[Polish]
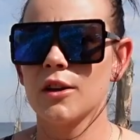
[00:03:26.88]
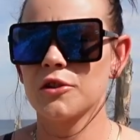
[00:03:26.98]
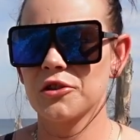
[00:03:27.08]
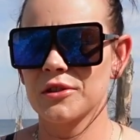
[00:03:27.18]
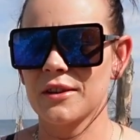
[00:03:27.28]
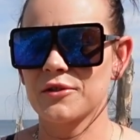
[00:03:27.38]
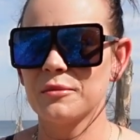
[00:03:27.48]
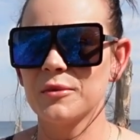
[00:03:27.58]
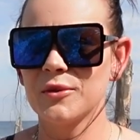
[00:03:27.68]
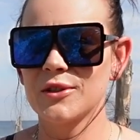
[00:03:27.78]
Kto zawsze
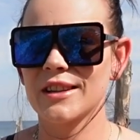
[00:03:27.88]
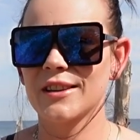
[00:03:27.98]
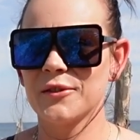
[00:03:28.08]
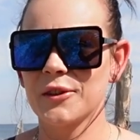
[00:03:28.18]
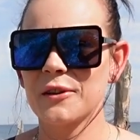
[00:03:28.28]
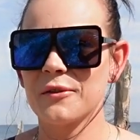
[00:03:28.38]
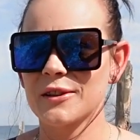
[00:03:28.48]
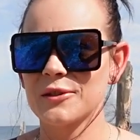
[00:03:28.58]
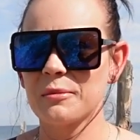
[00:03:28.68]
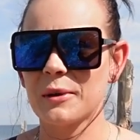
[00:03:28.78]
mówi, że
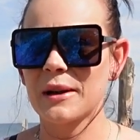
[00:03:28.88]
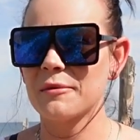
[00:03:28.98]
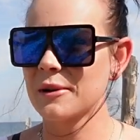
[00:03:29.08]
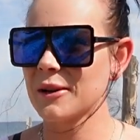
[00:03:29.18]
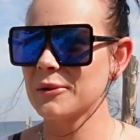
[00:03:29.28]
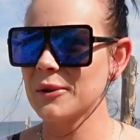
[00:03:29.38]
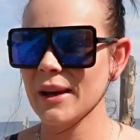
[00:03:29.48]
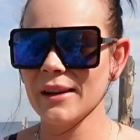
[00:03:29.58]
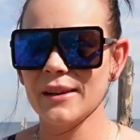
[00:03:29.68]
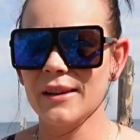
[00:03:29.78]
wykrywacz dupę nam uratuje,